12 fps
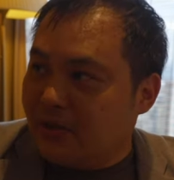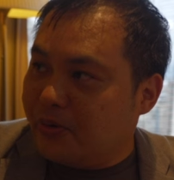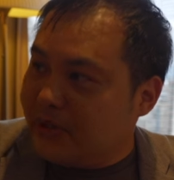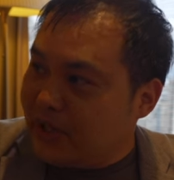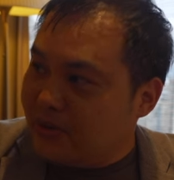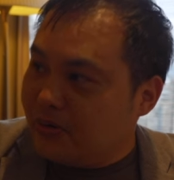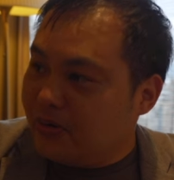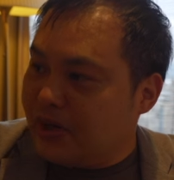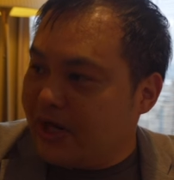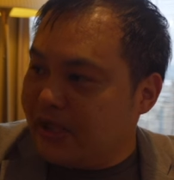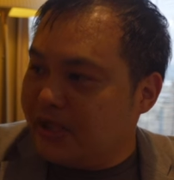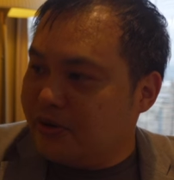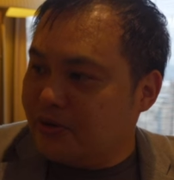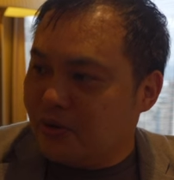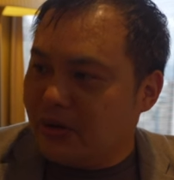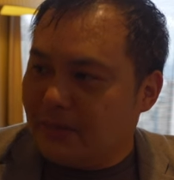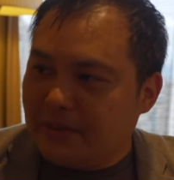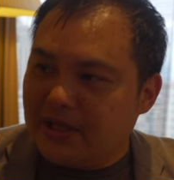部屋の方入る
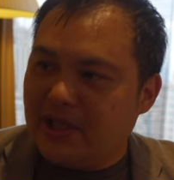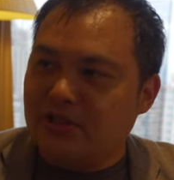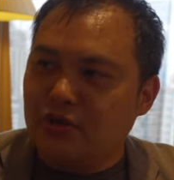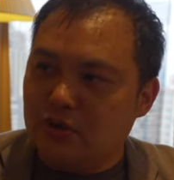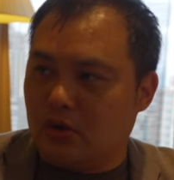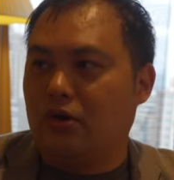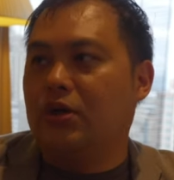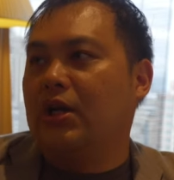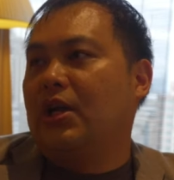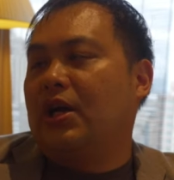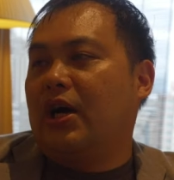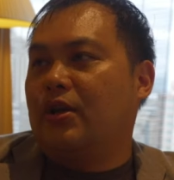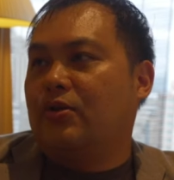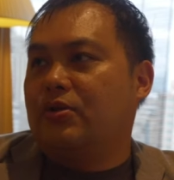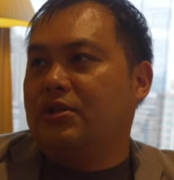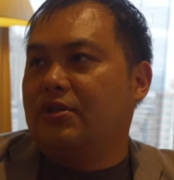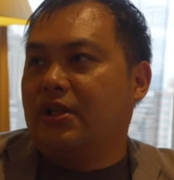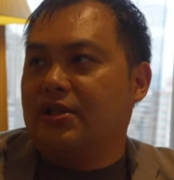と、やっぱりね、ちょっと、あの、
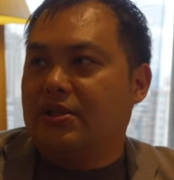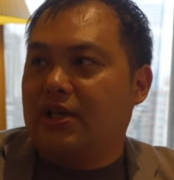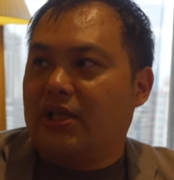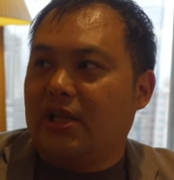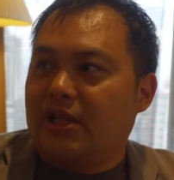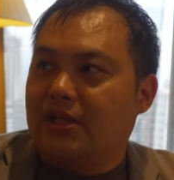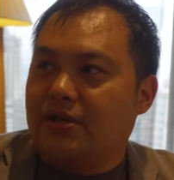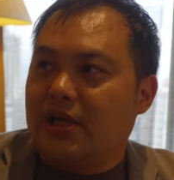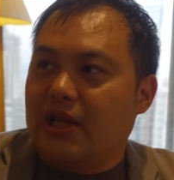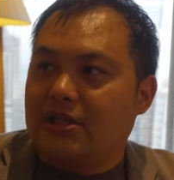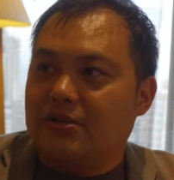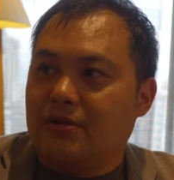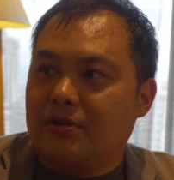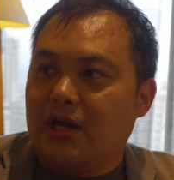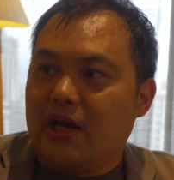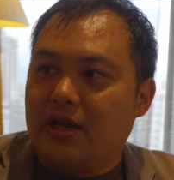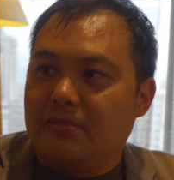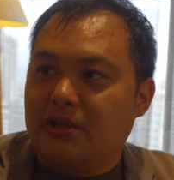築年数が経ってる感じは
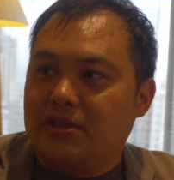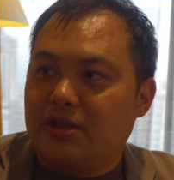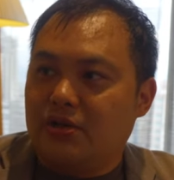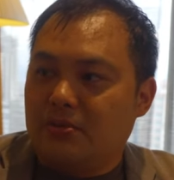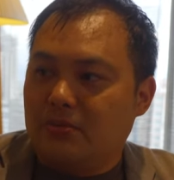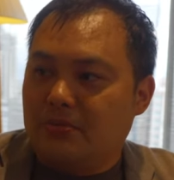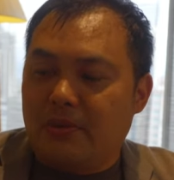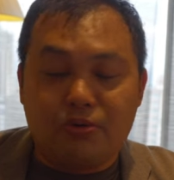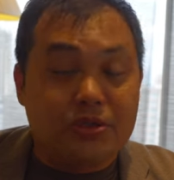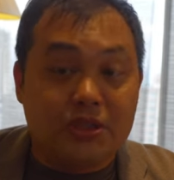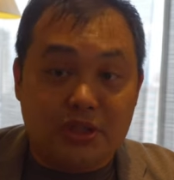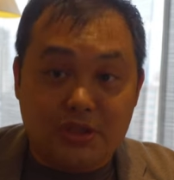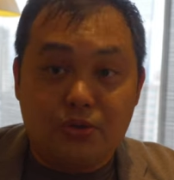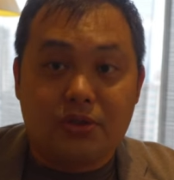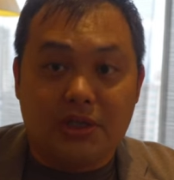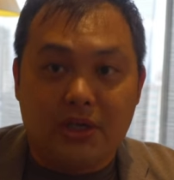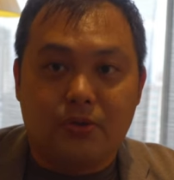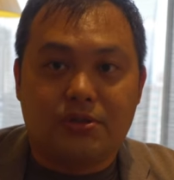伺いますけれども、まあ、非常
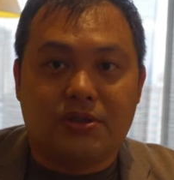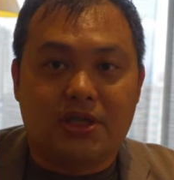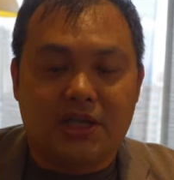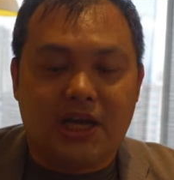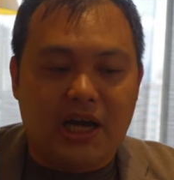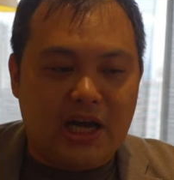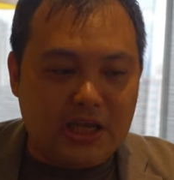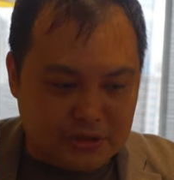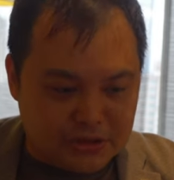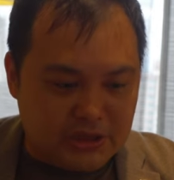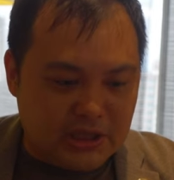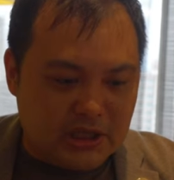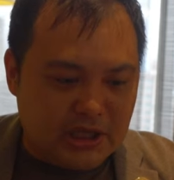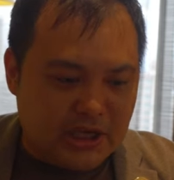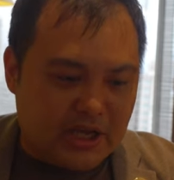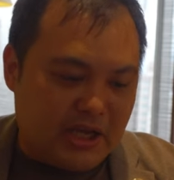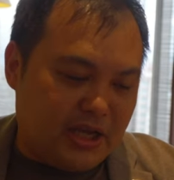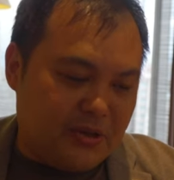にね、落ち着きがある、
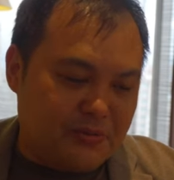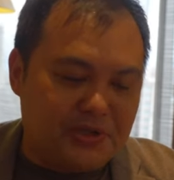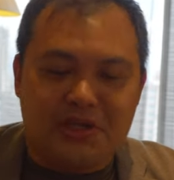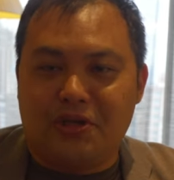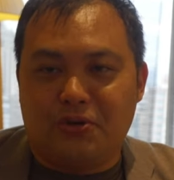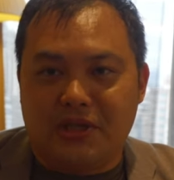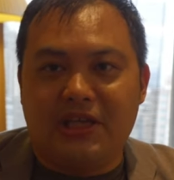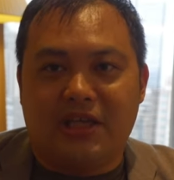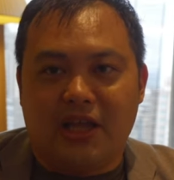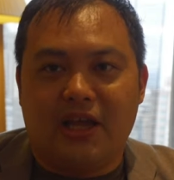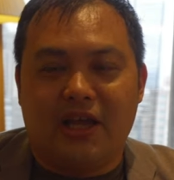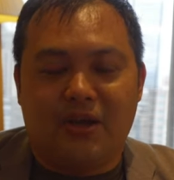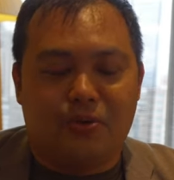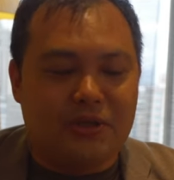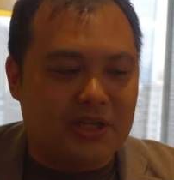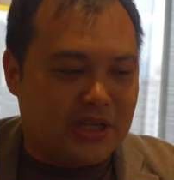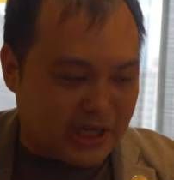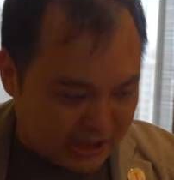えー、雰囲気のいいね、
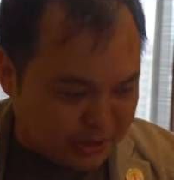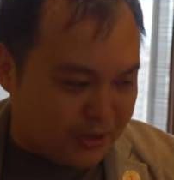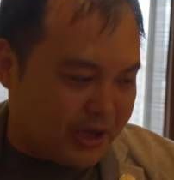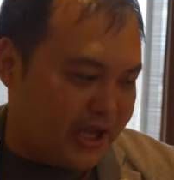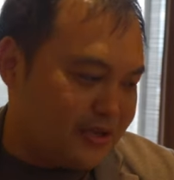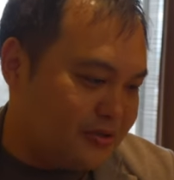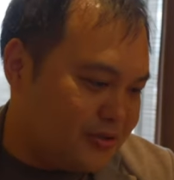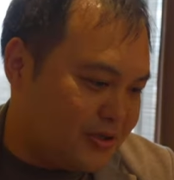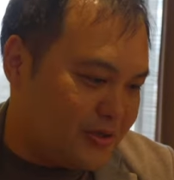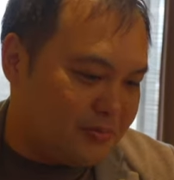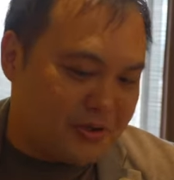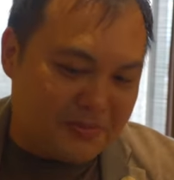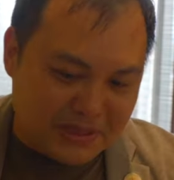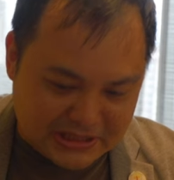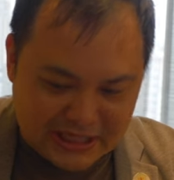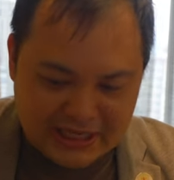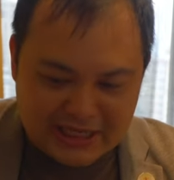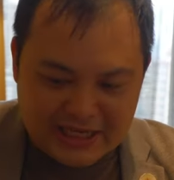ホテルだなというふうに思いまし
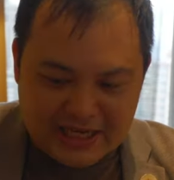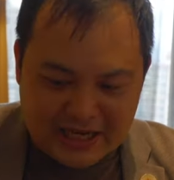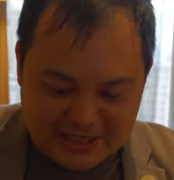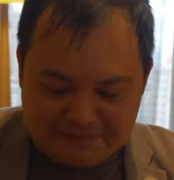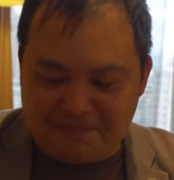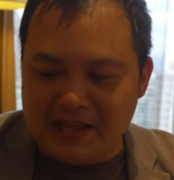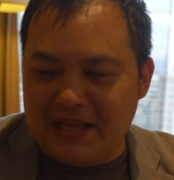た。はい。